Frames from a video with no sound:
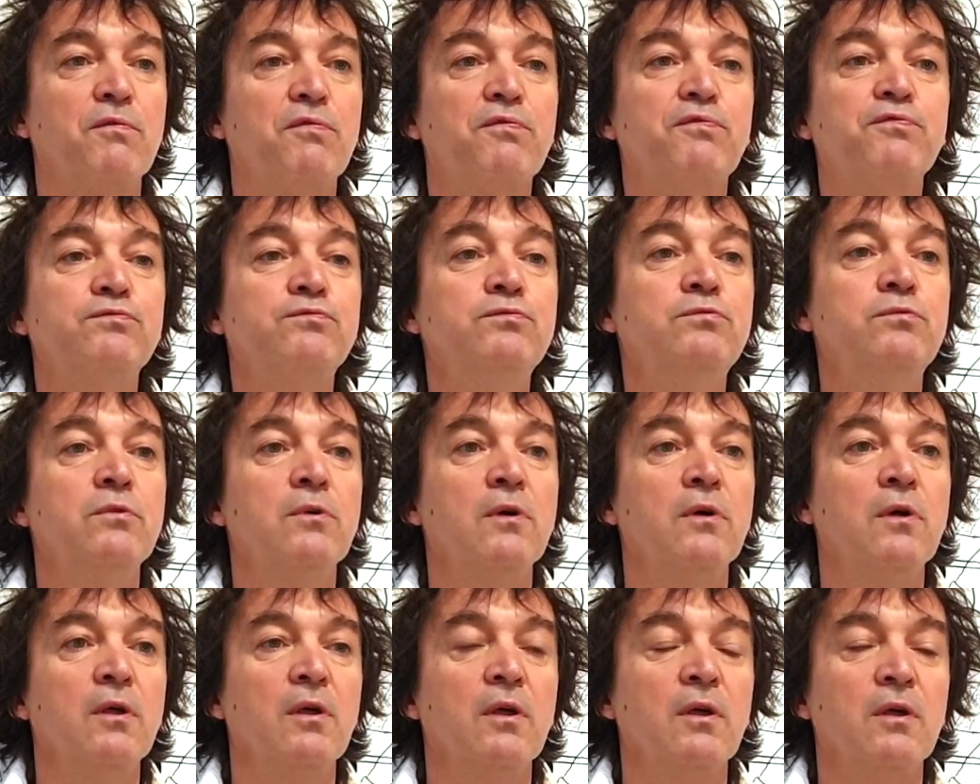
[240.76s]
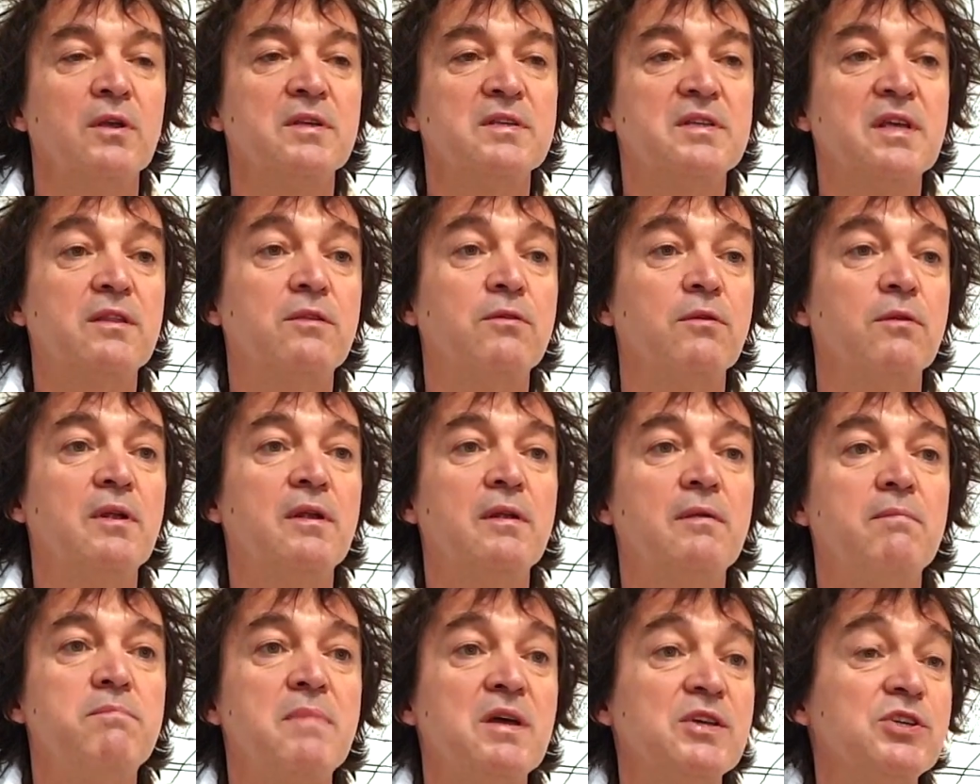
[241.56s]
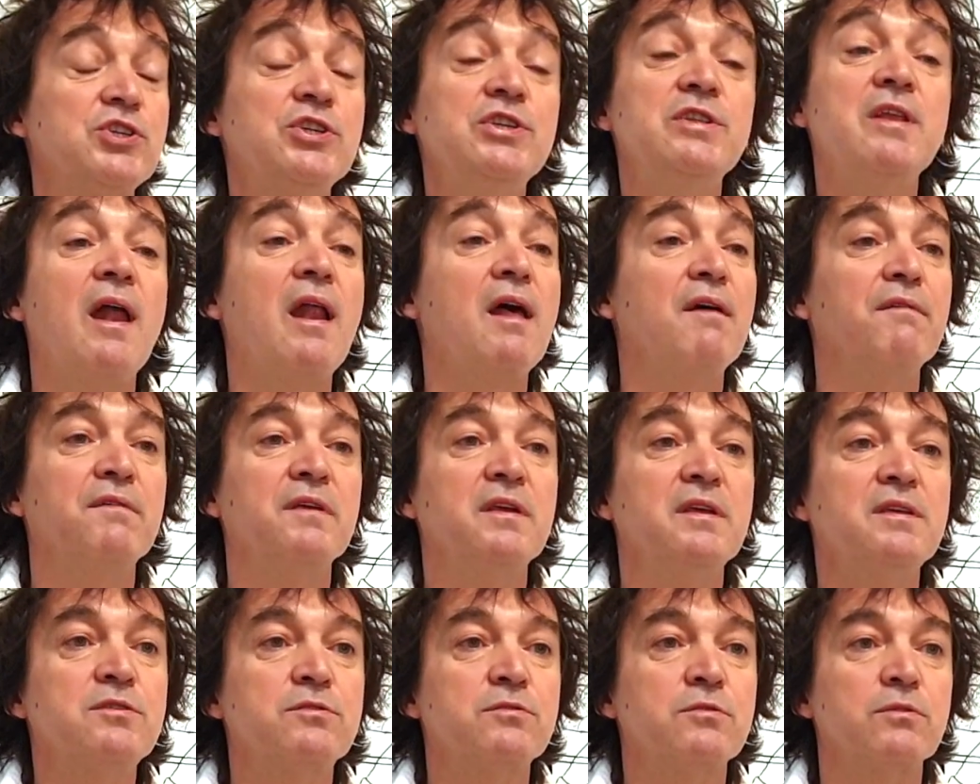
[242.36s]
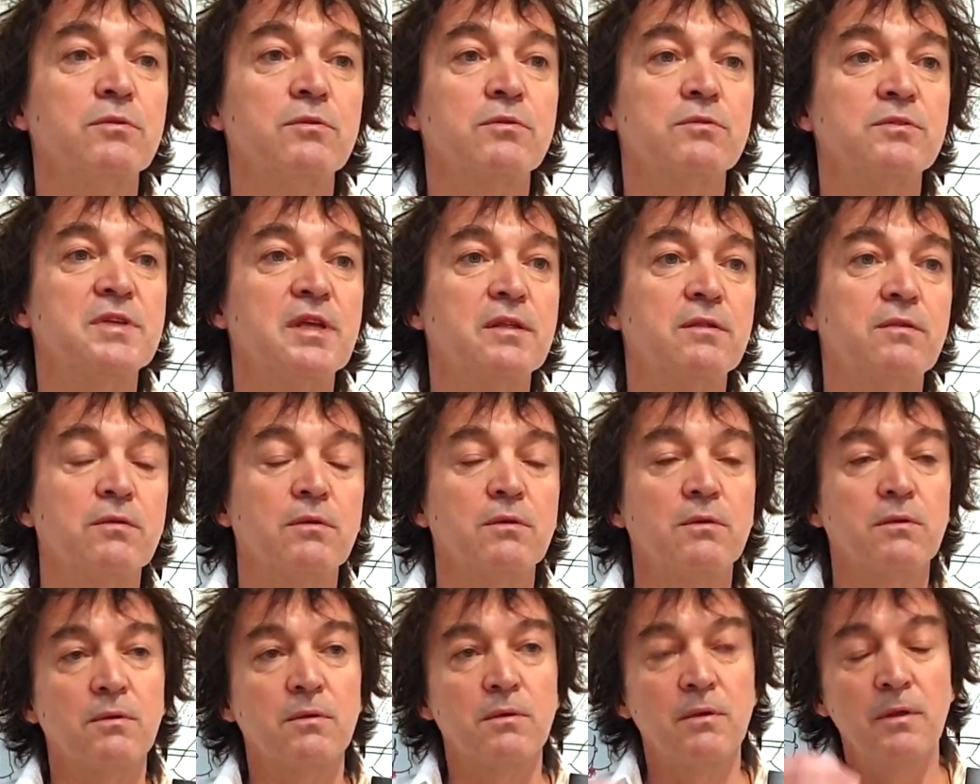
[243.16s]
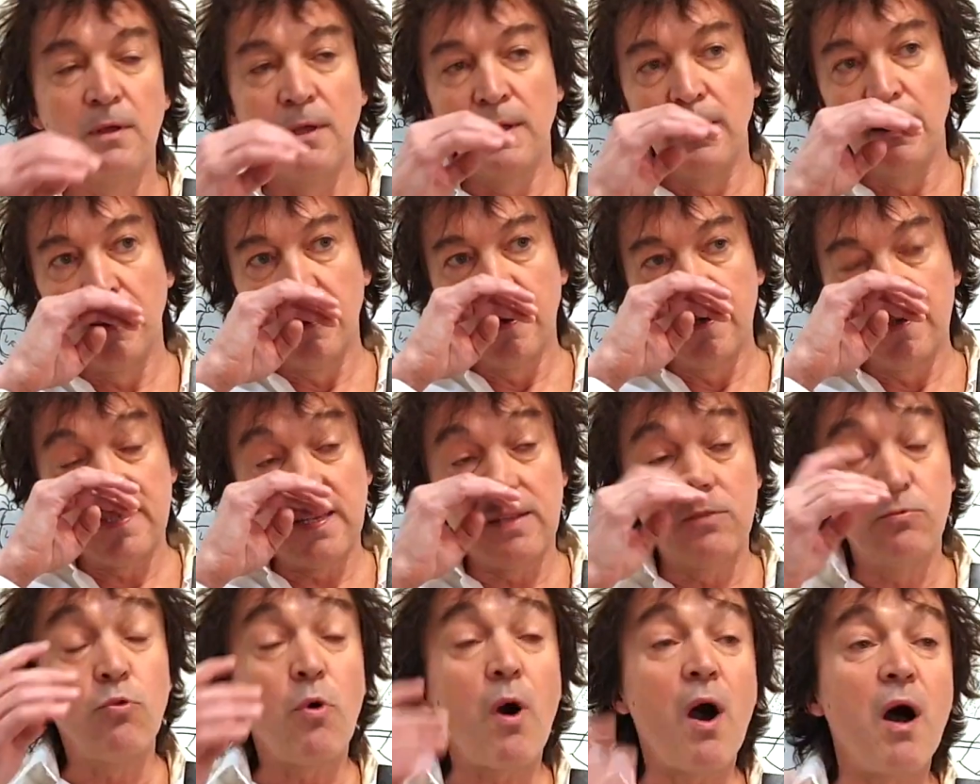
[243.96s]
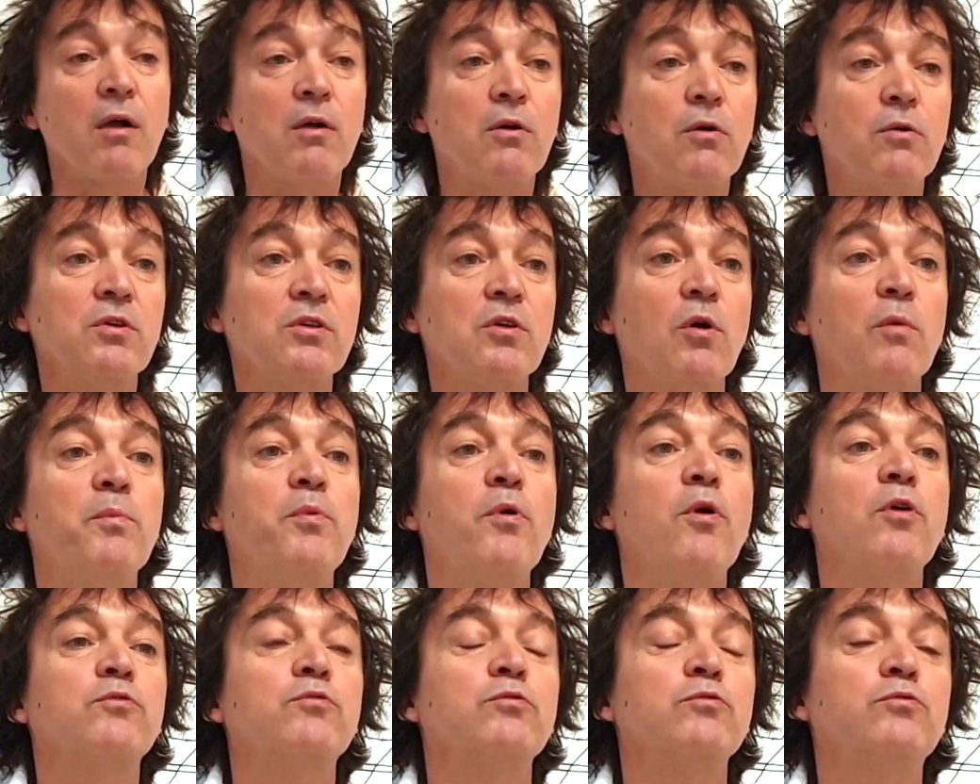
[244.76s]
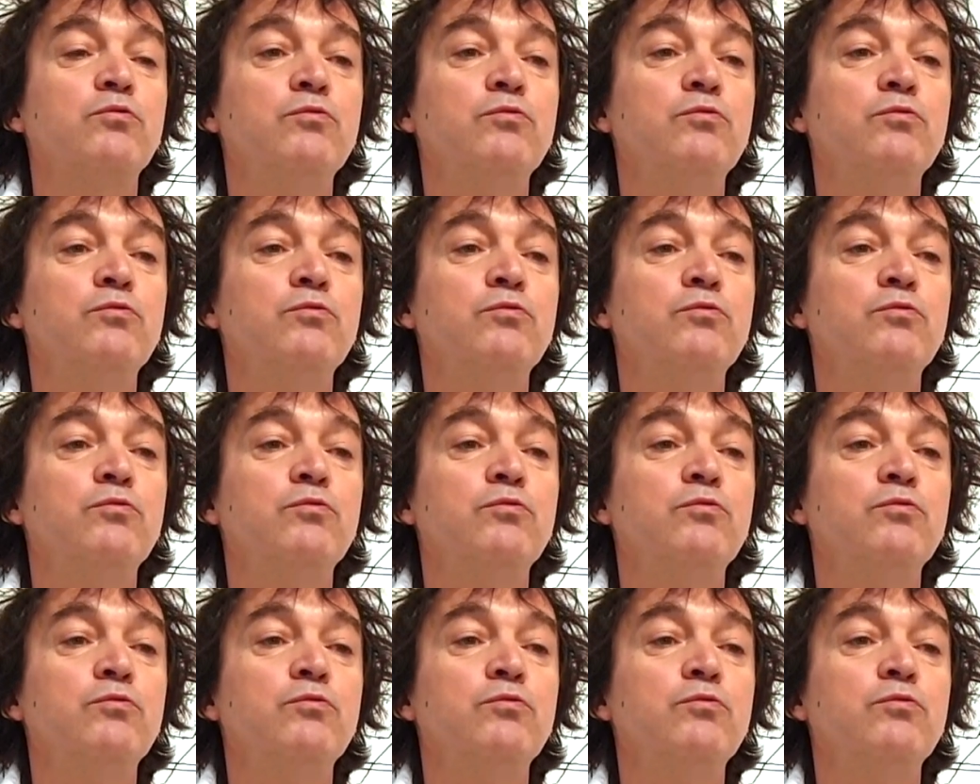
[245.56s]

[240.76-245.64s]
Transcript: fou, cette machine à laver, euh, cet ouragan qui emporte